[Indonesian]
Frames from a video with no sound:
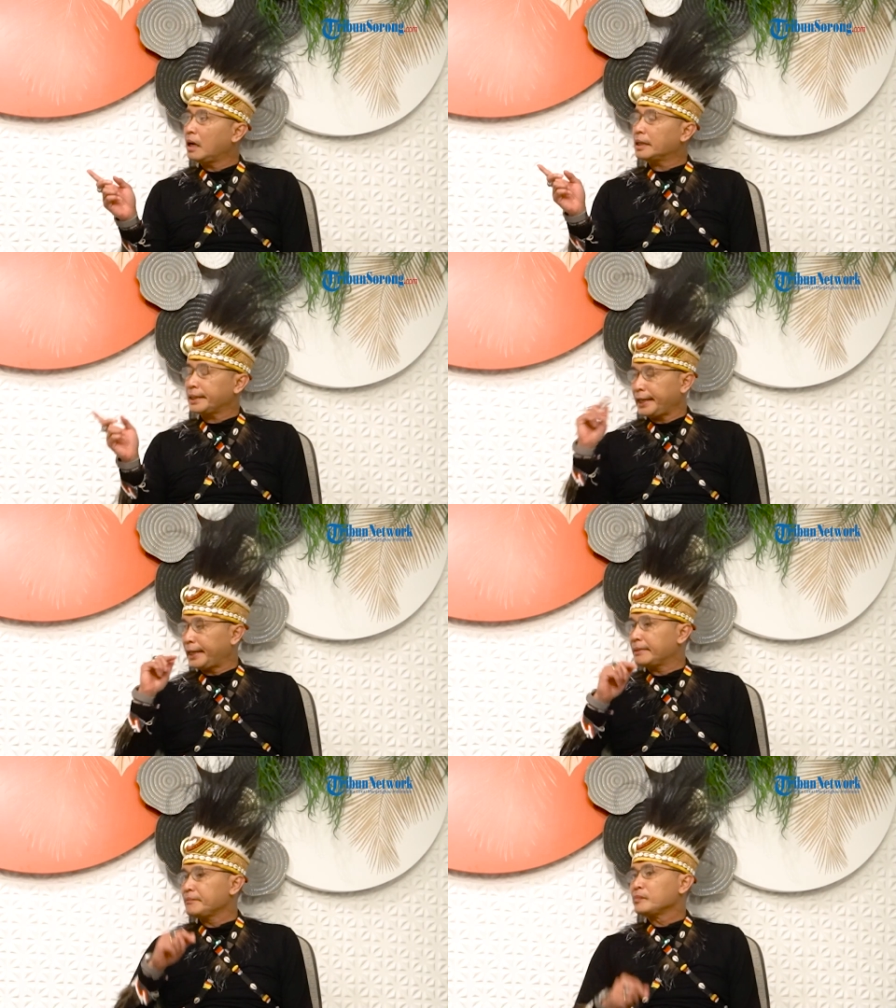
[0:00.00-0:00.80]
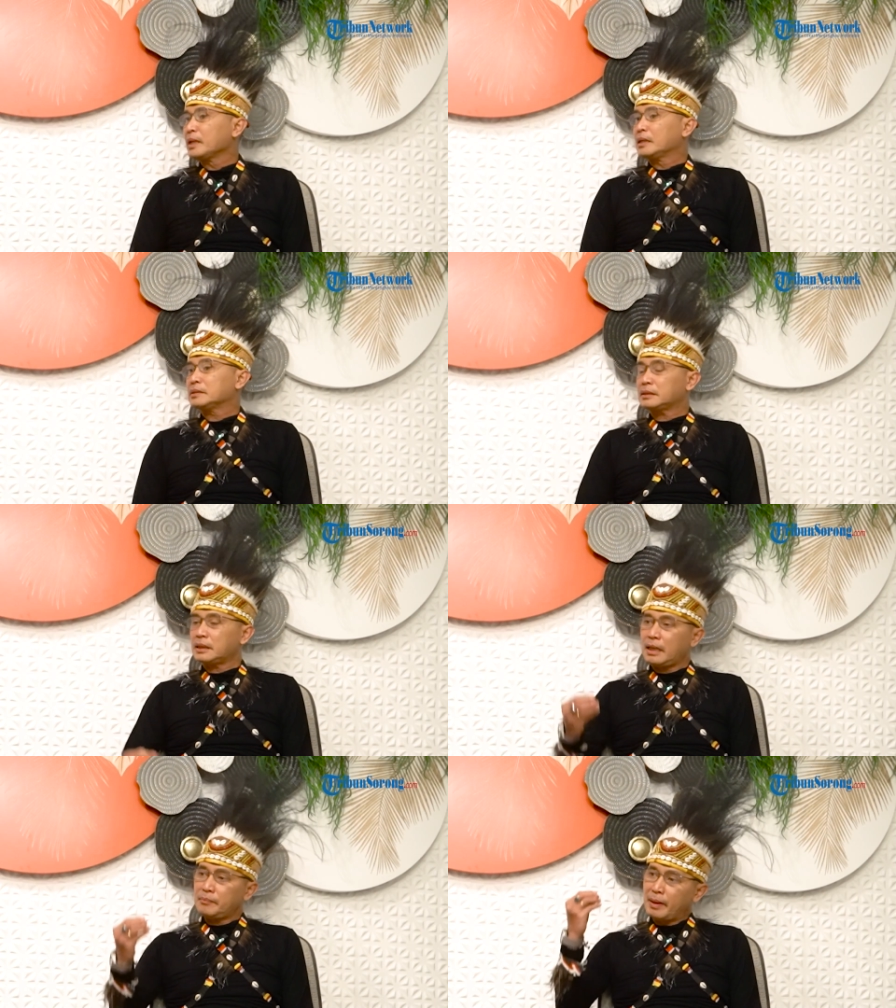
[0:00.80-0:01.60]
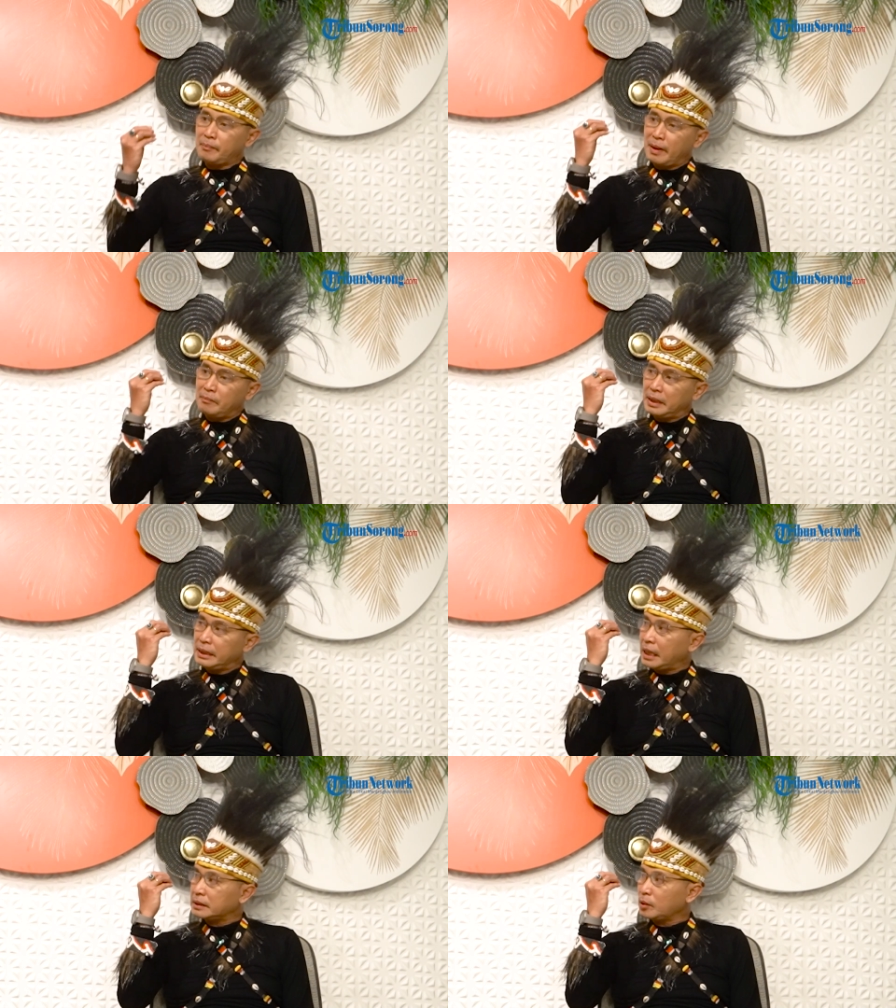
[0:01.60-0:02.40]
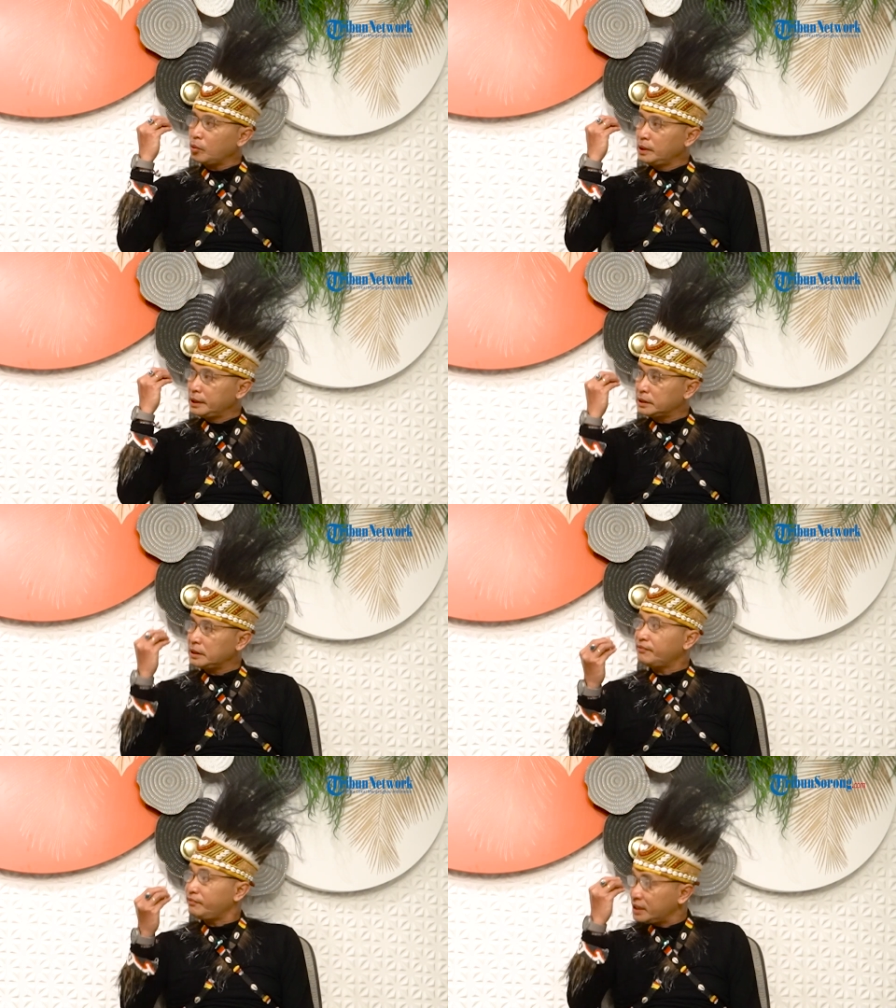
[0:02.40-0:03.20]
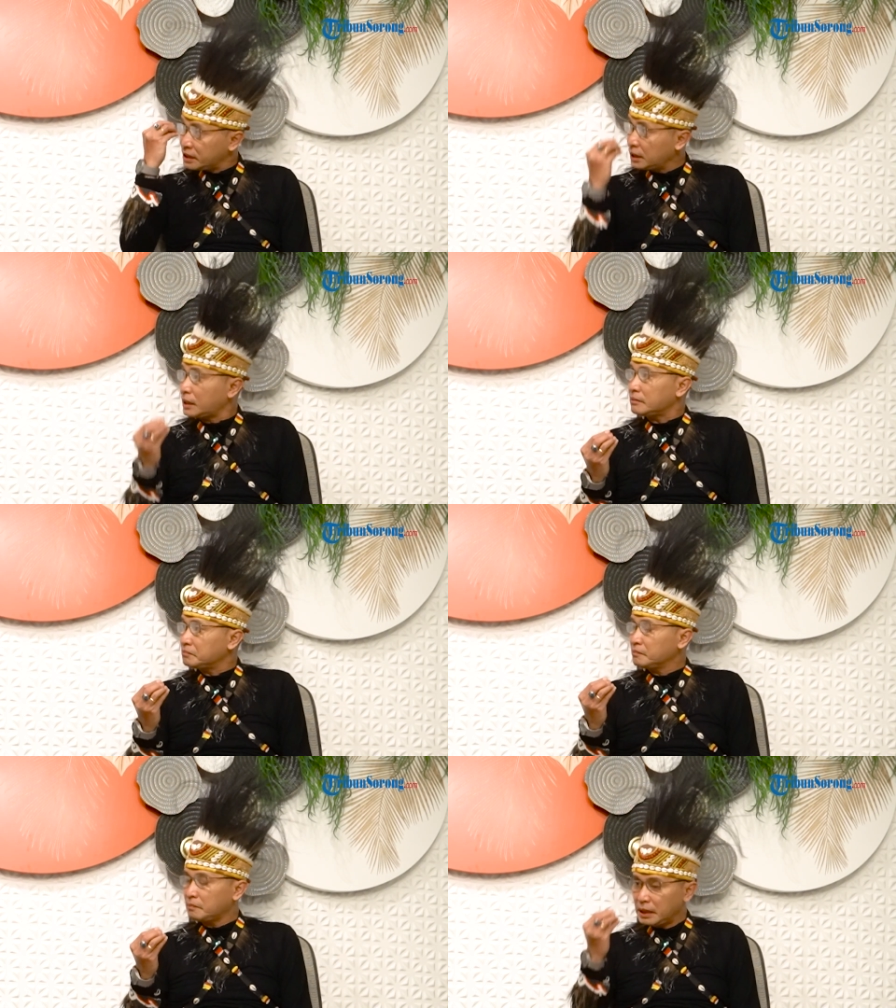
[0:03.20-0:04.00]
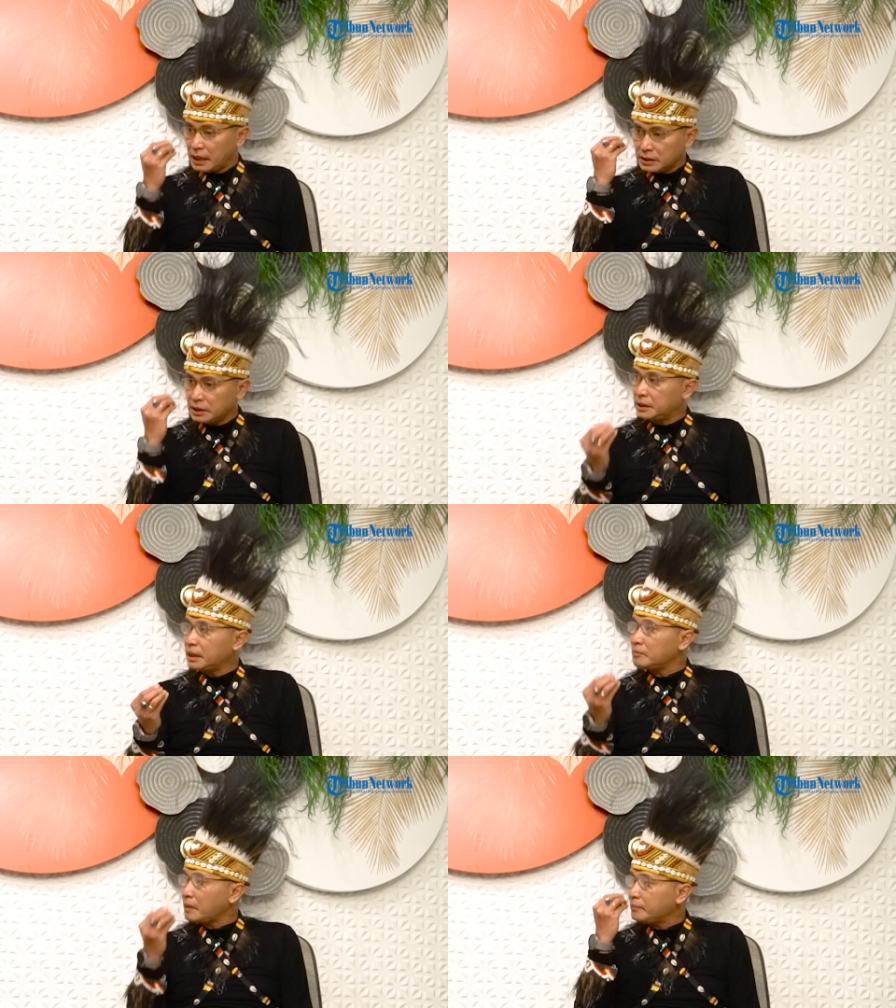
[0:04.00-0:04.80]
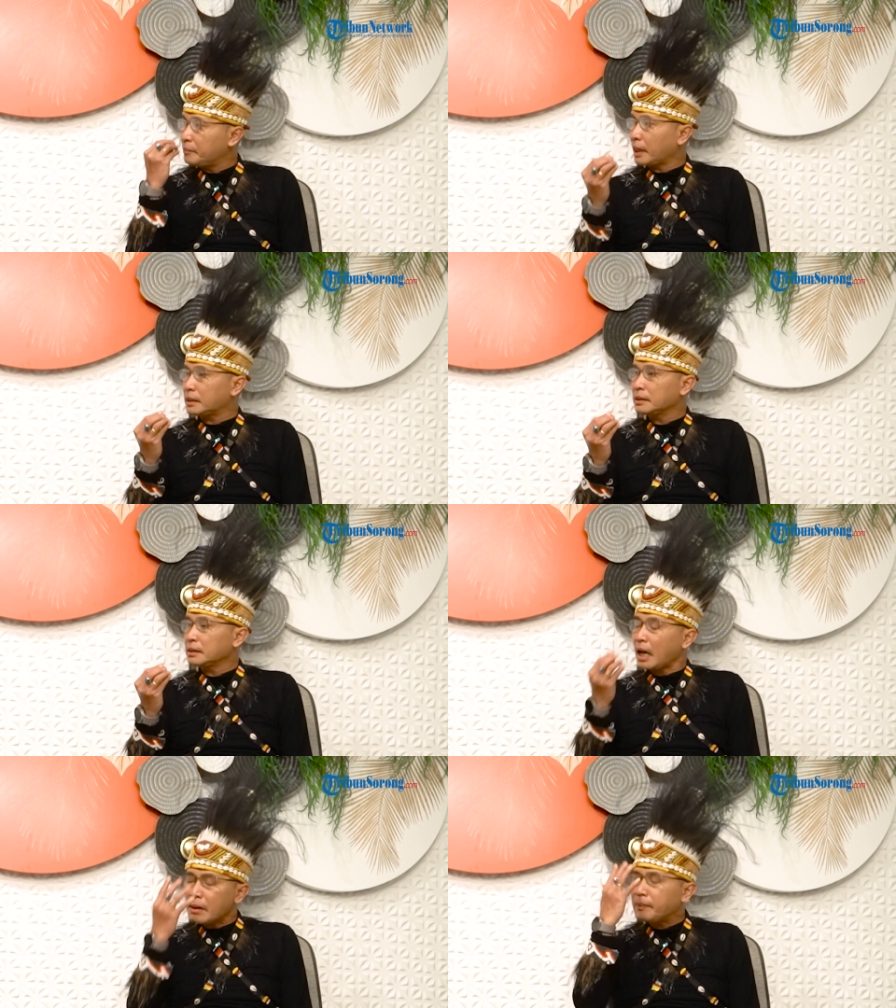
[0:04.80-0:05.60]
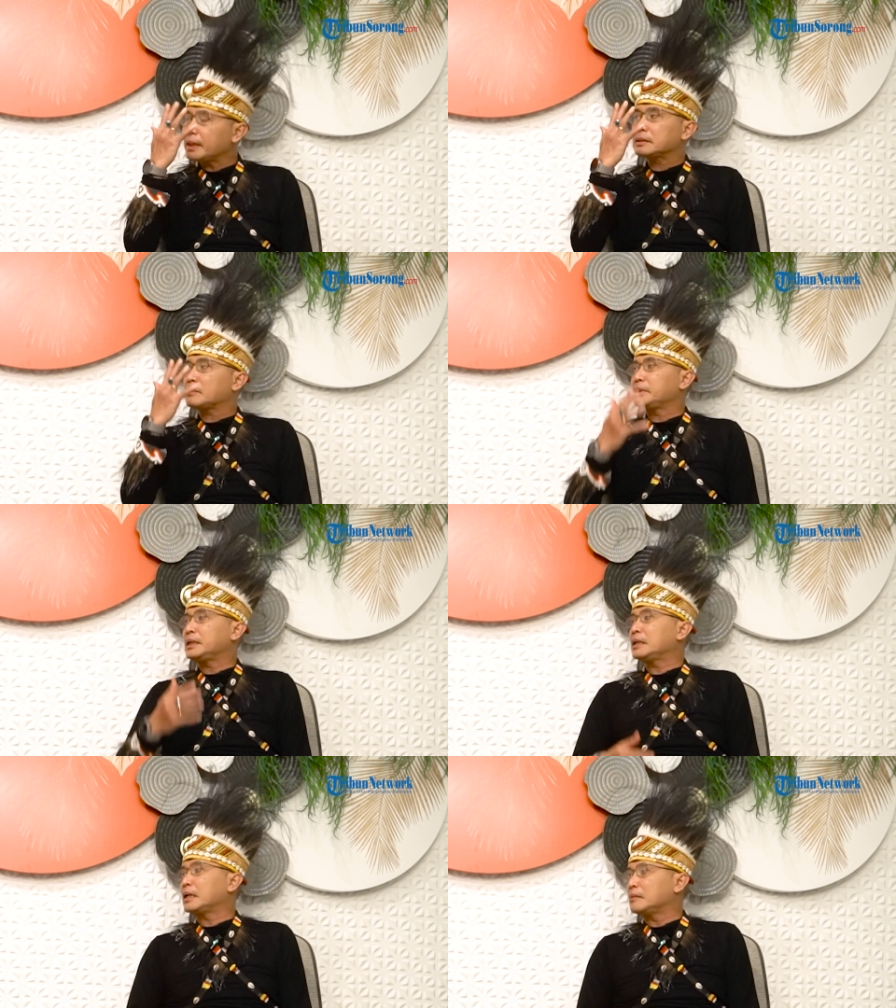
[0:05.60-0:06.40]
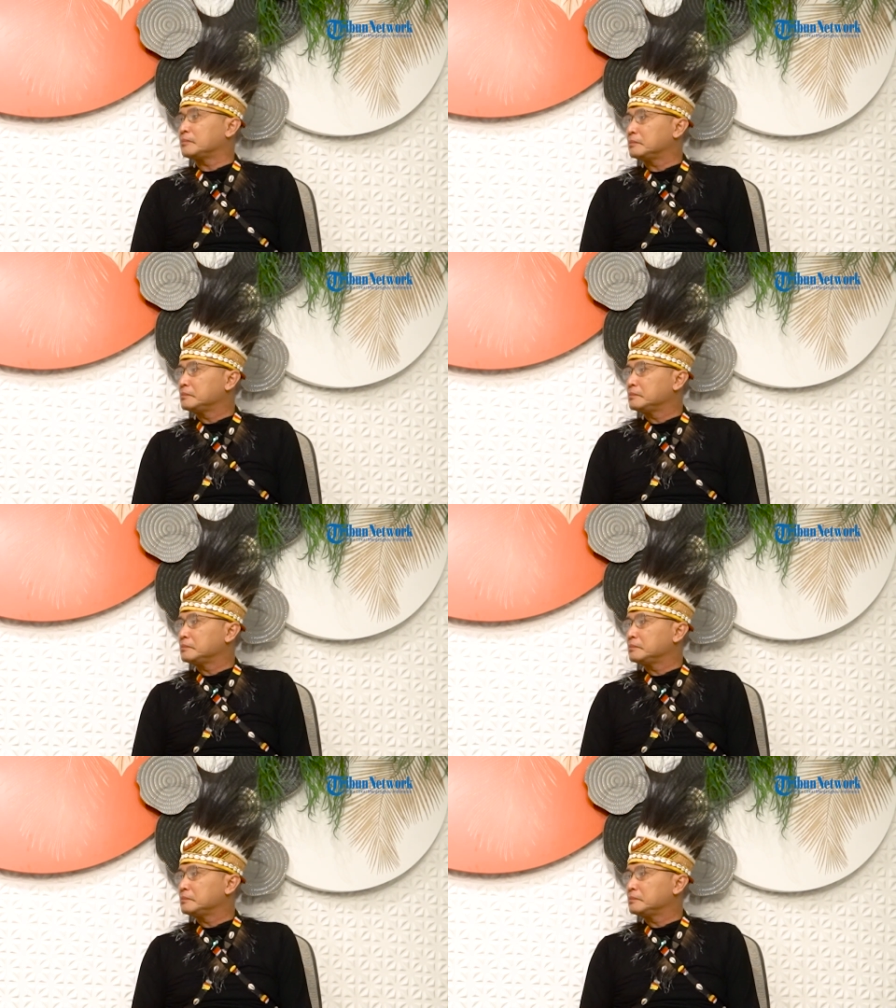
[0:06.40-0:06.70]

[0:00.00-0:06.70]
betul. Oke. Setelah Bapak melihat kondisi fisik, melihat sendiri Maibrat, apa yang terpikir dalam